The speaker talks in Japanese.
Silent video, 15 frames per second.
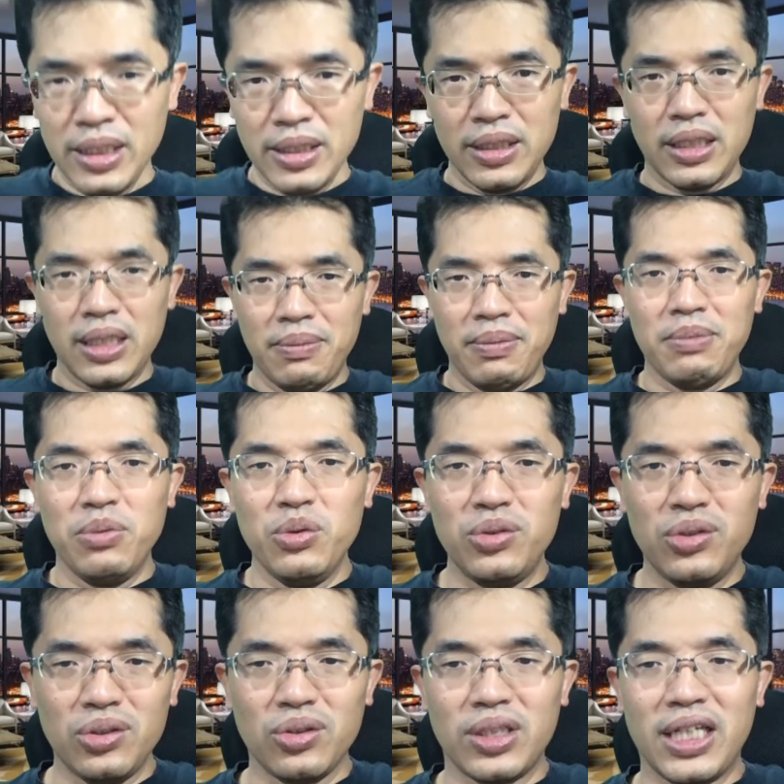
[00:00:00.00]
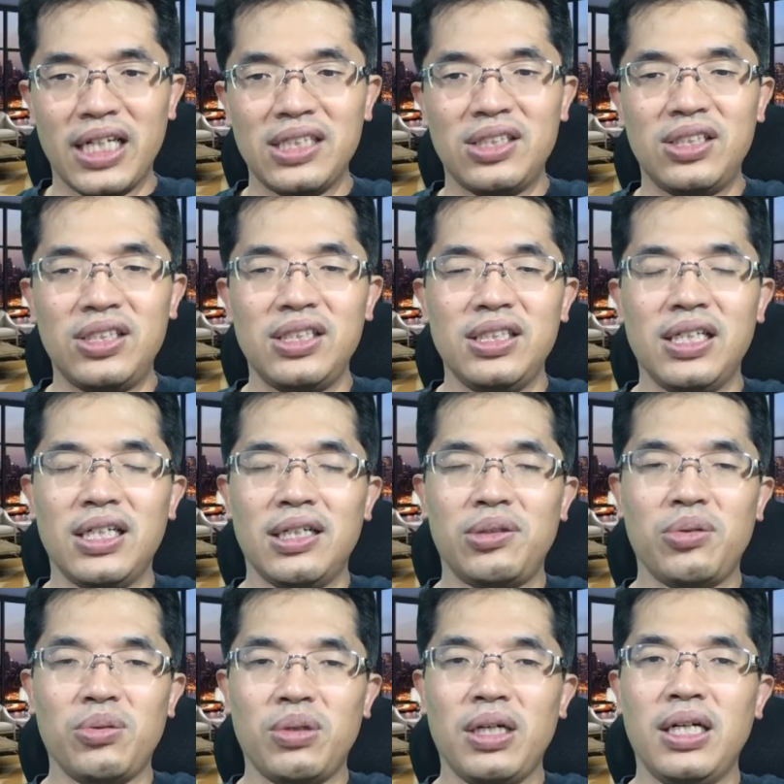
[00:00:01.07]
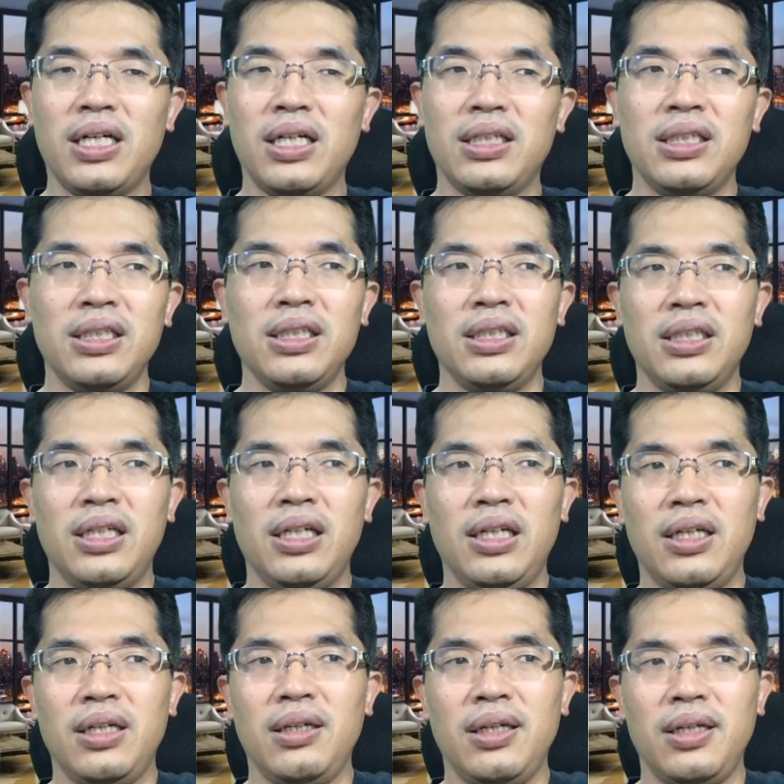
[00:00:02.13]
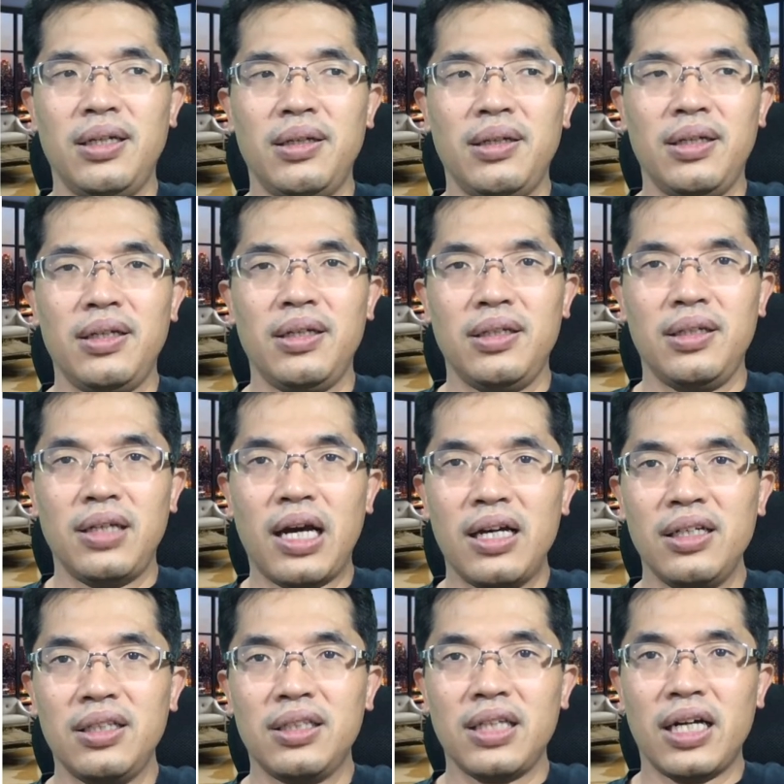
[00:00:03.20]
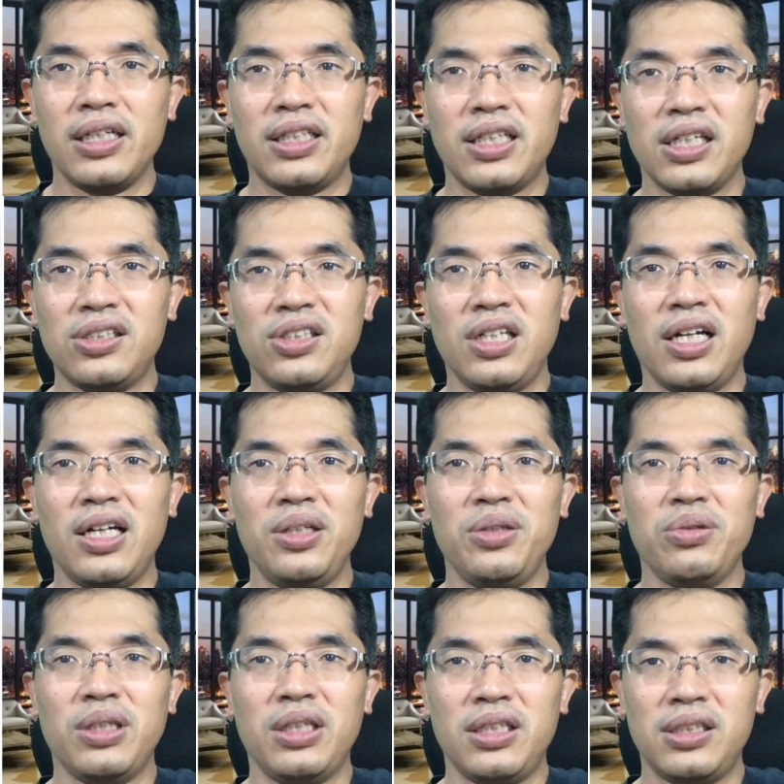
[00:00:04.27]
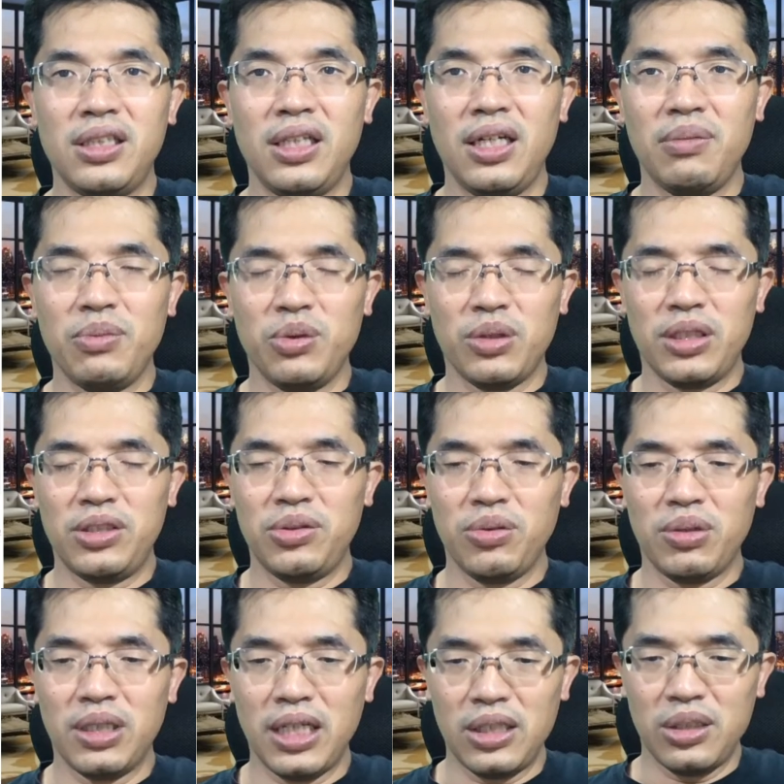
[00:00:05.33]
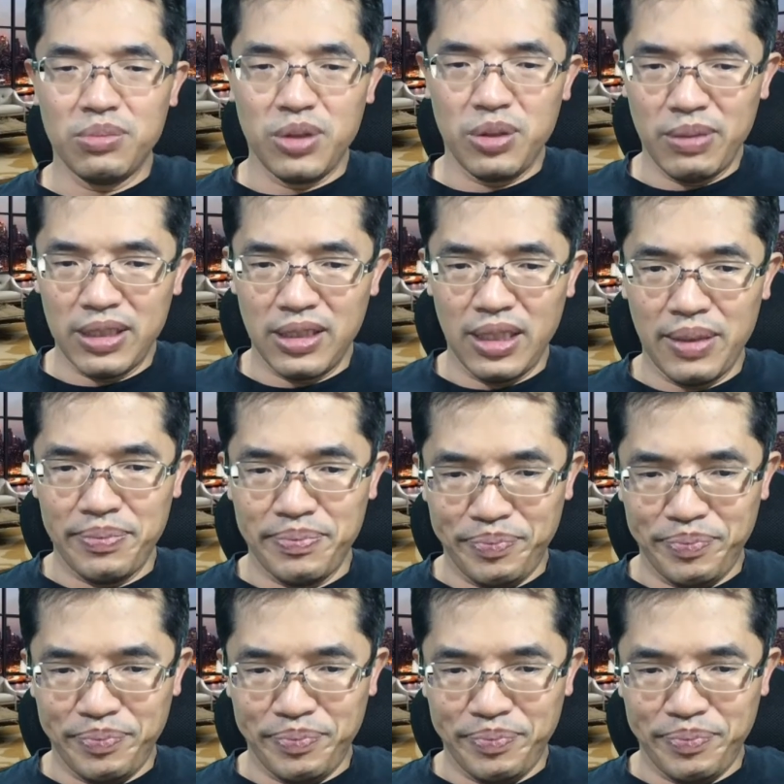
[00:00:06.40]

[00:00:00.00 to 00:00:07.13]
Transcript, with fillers: だからやっぱりもうちょっとキャッチーなとか、えー、アイアイキャッチで入るようなですね、ものが必要かなと思いますね。